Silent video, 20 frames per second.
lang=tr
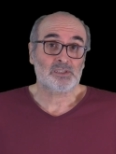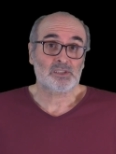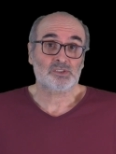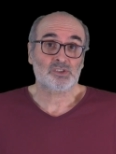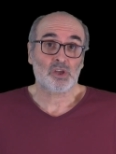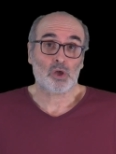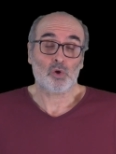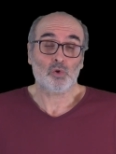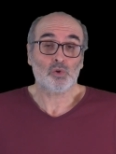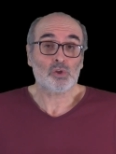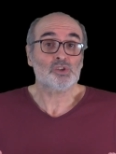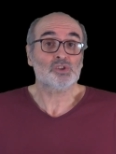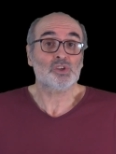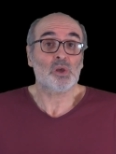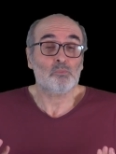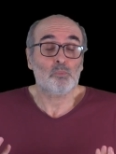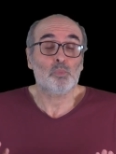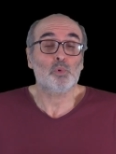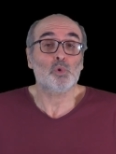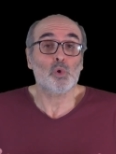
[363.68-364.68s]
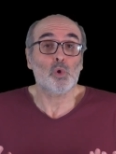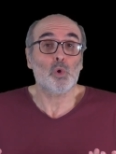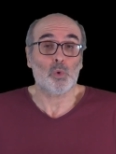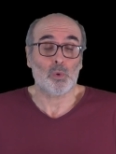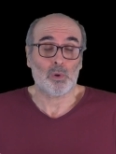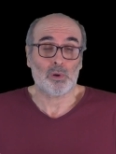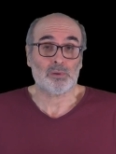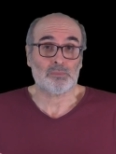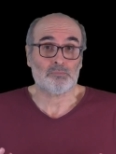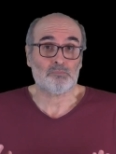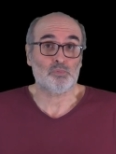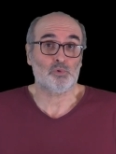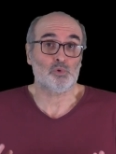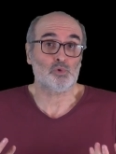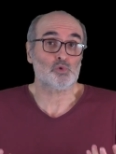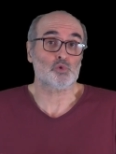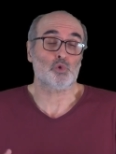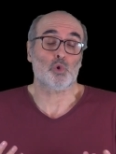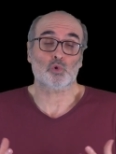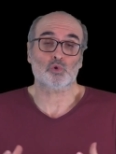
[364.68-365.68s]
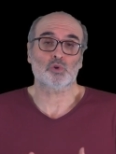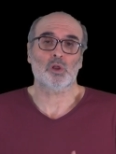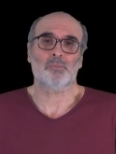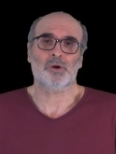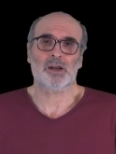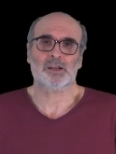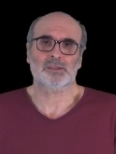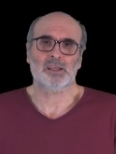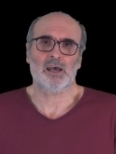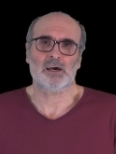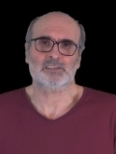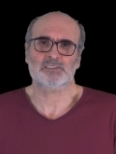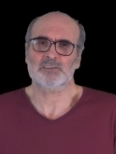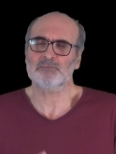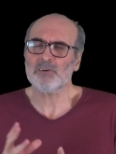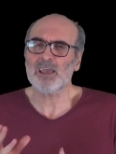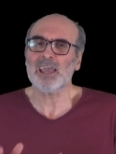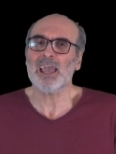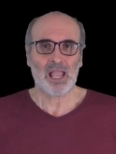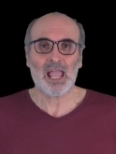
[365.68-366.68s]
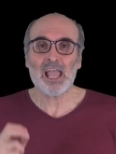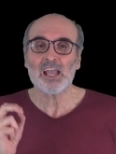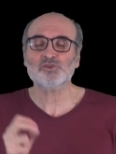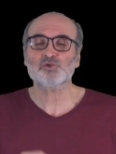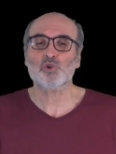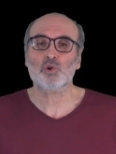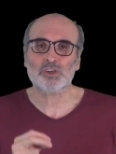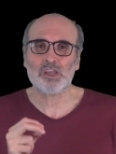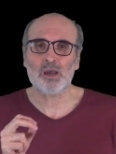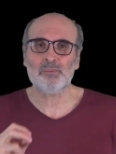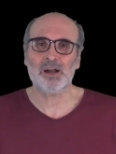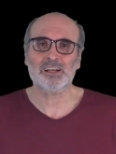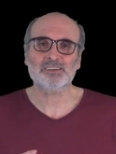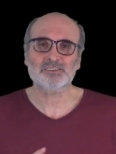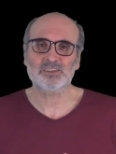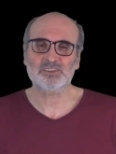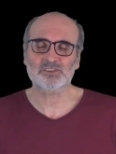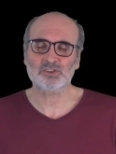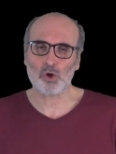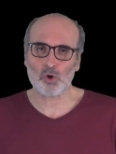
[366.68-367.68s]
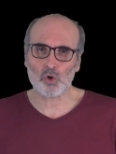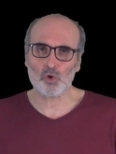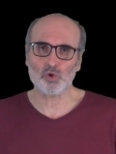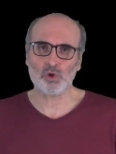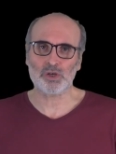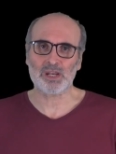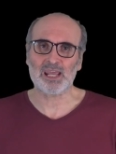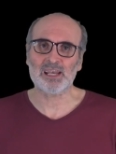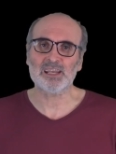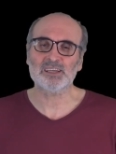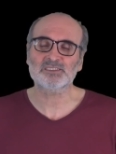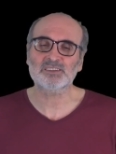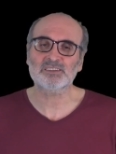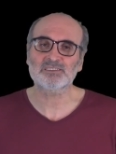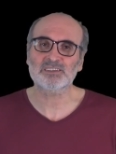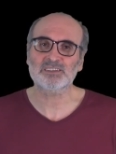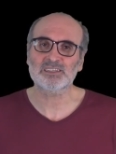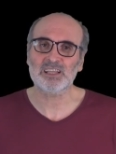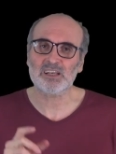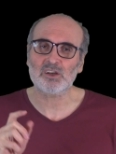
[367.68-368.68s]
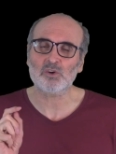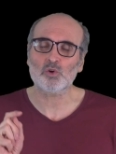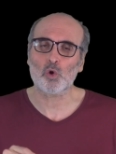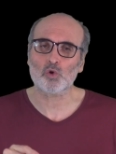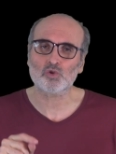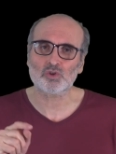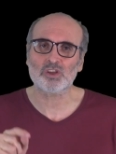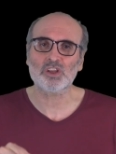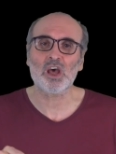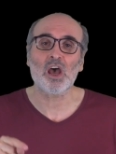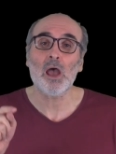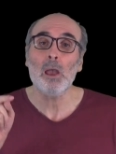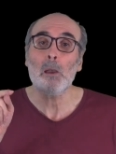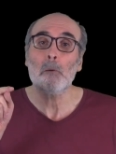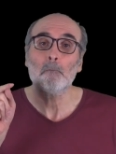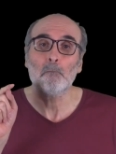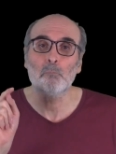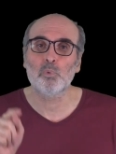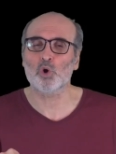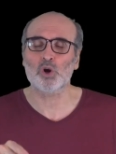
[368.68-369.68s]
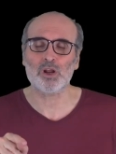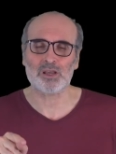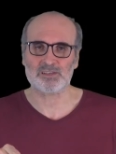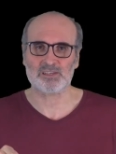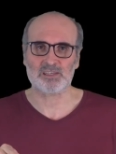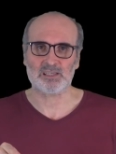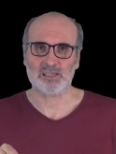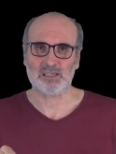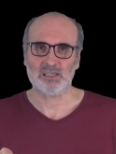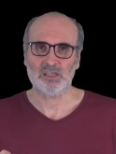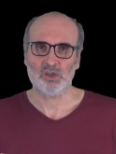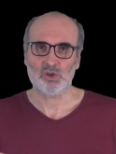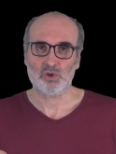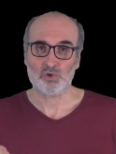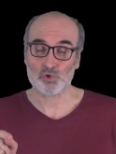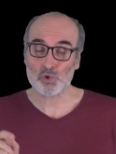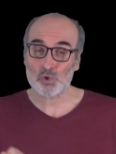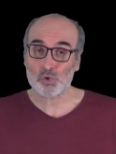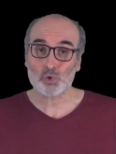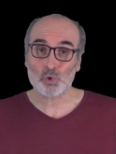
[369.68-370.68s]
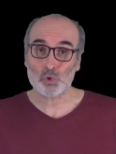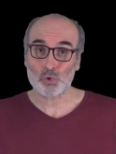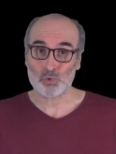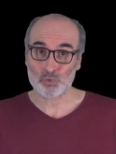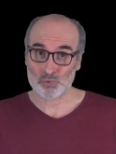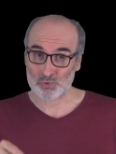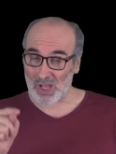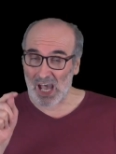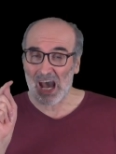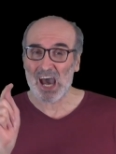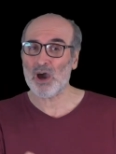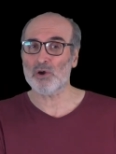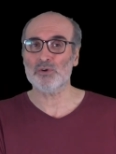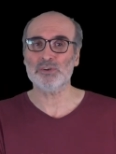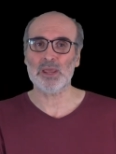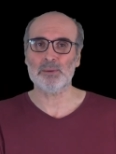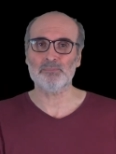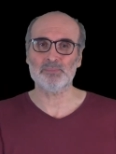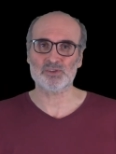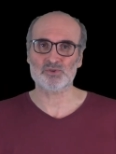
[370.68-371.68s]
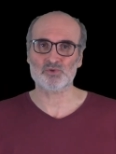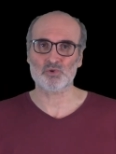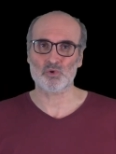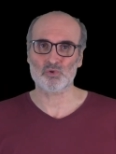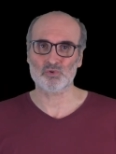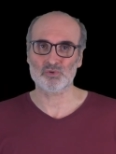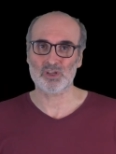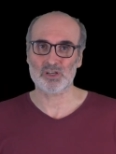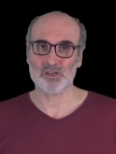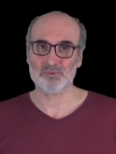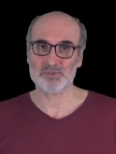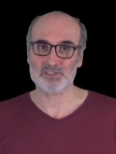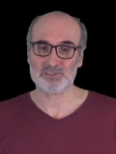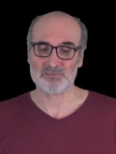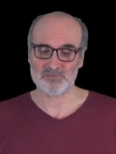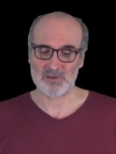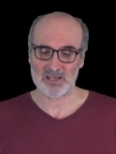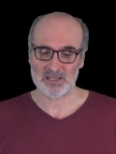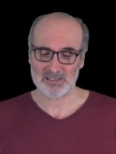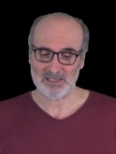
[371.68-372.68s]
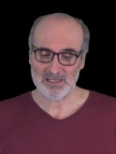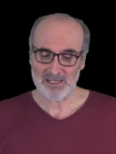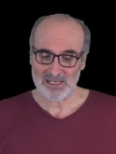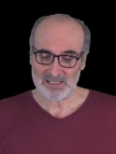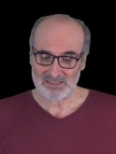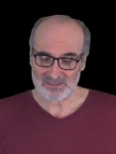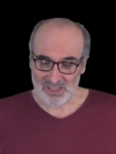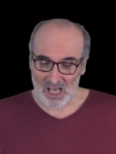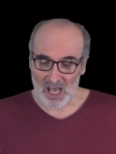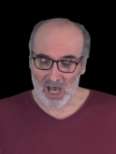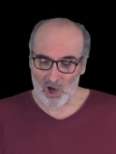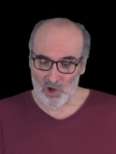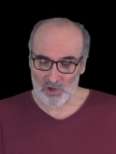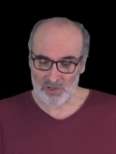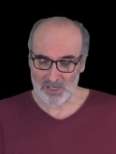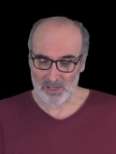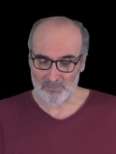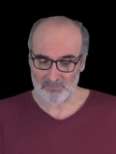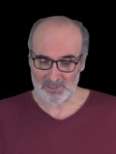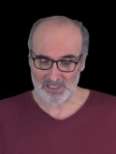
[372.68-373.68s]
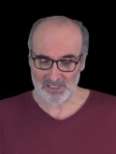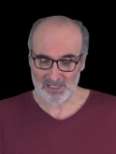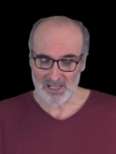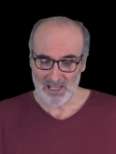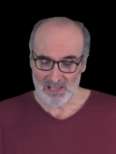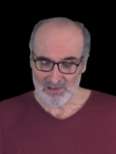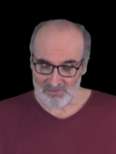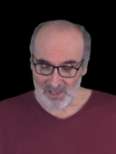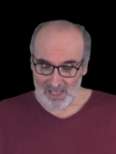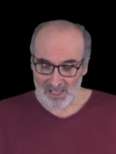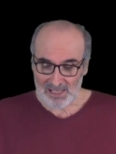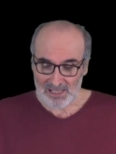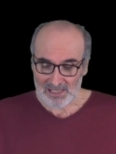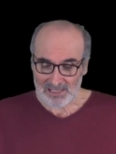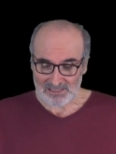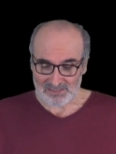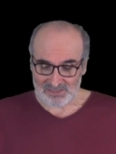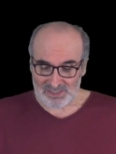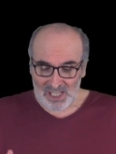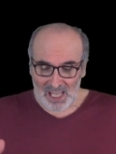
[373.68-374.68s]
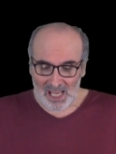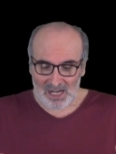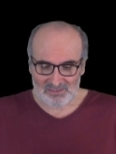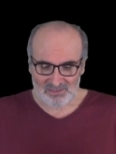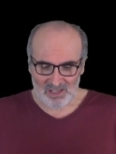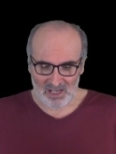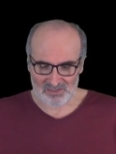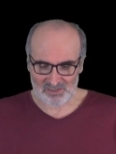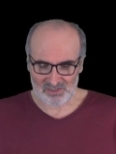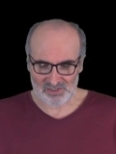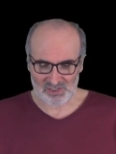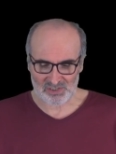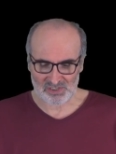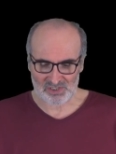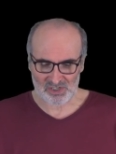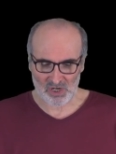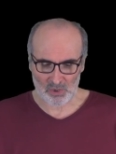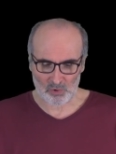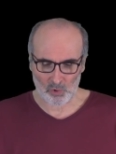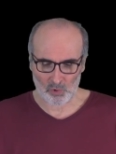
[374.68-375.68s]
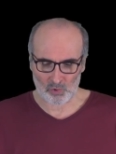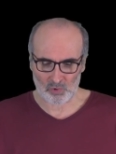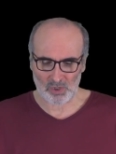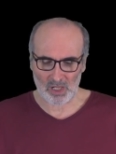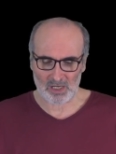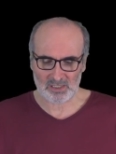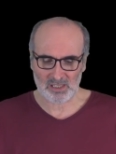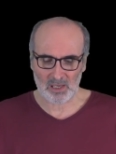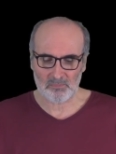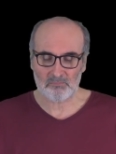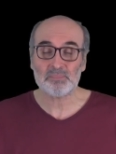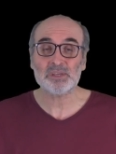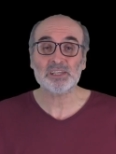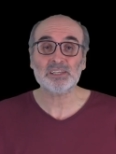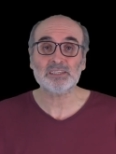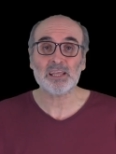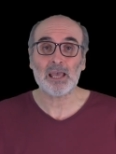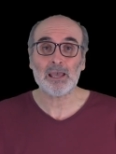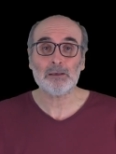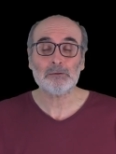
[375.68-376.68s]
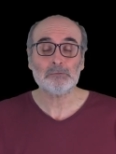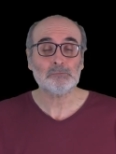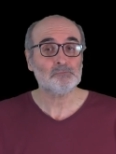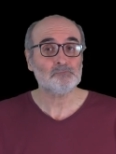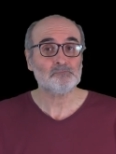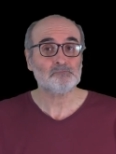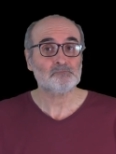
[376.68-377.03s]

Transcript: Kılıçdaroğlu? İşte bunu bunu sorgulamak lazım ve en çok Kemal Kılıçdaroğlu'nu eleştirdikleri nokta da burası. Çünkü daha önemli sorunlarımız var. Daha önemli ve diğer tartışılacak konulardan biri de